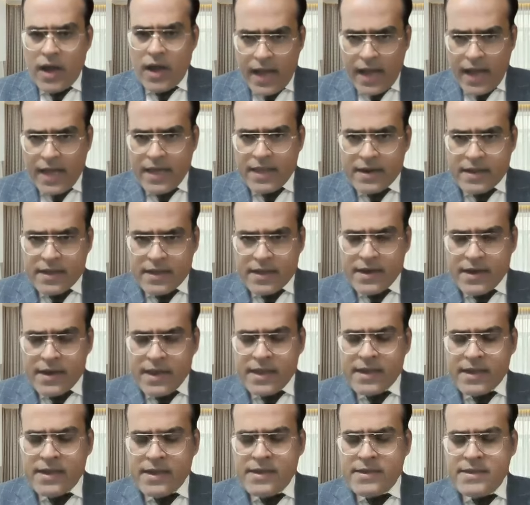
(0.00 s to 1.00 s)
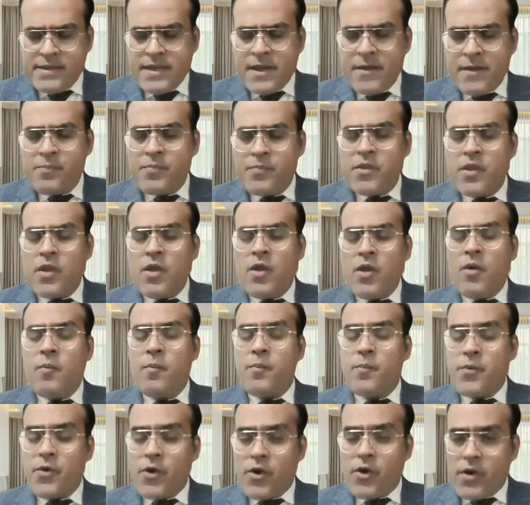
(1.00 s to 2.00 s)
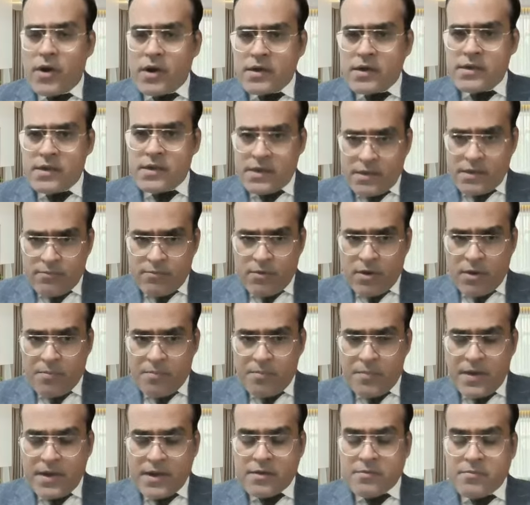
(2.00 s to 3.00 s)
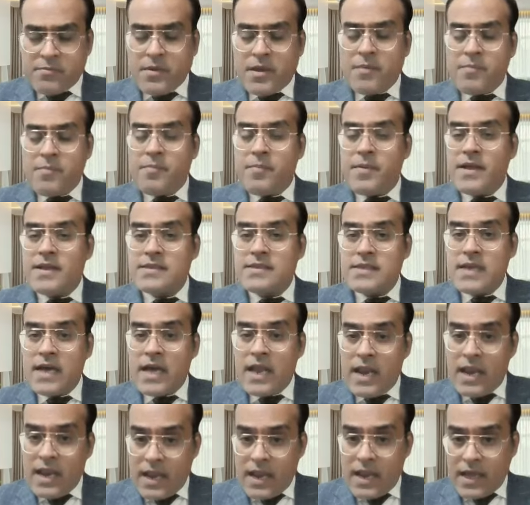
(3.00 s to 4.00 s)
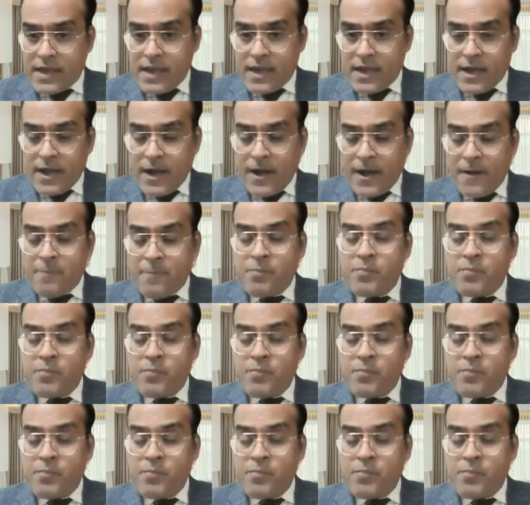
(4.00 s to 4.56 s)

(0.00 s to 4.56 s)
हायर करने के लिए प्रोडक्ट डेवलपमेंट में पैसा लगेगा